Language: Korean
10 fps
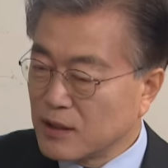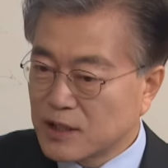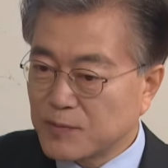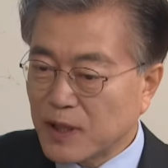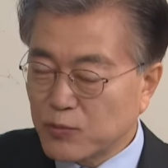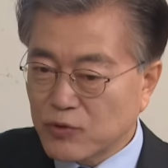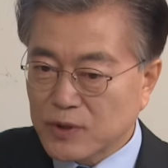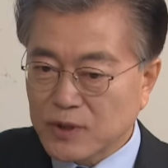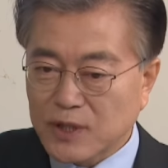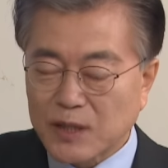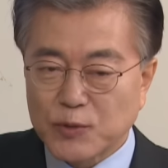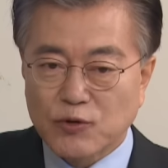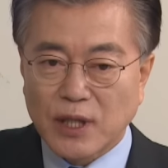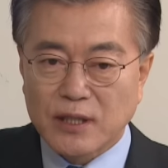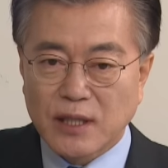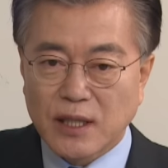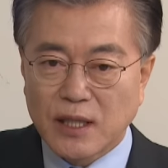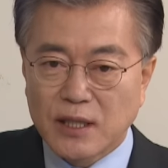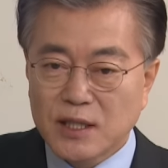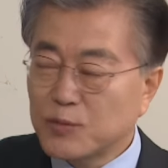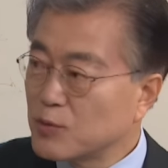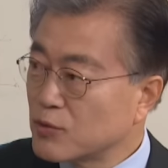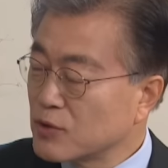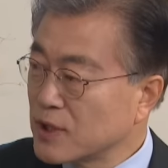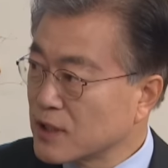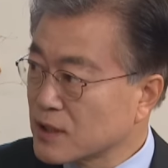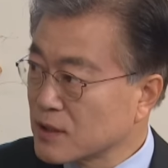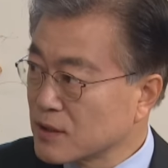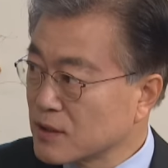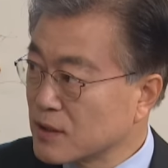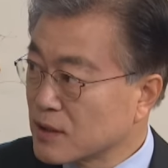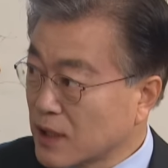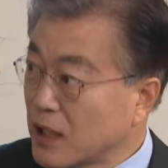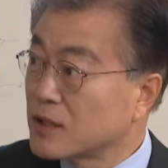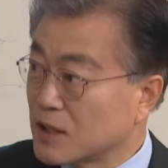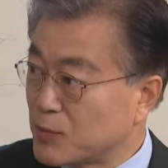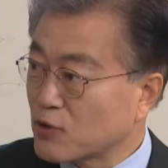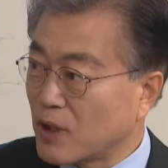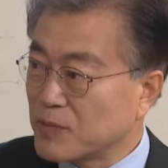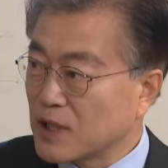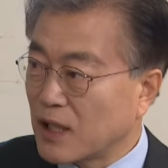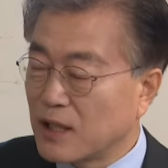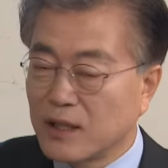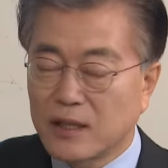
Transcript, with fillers: 지방분권 정책이 필요한데 이 부분을 위해서는 개헌이 필요합니다.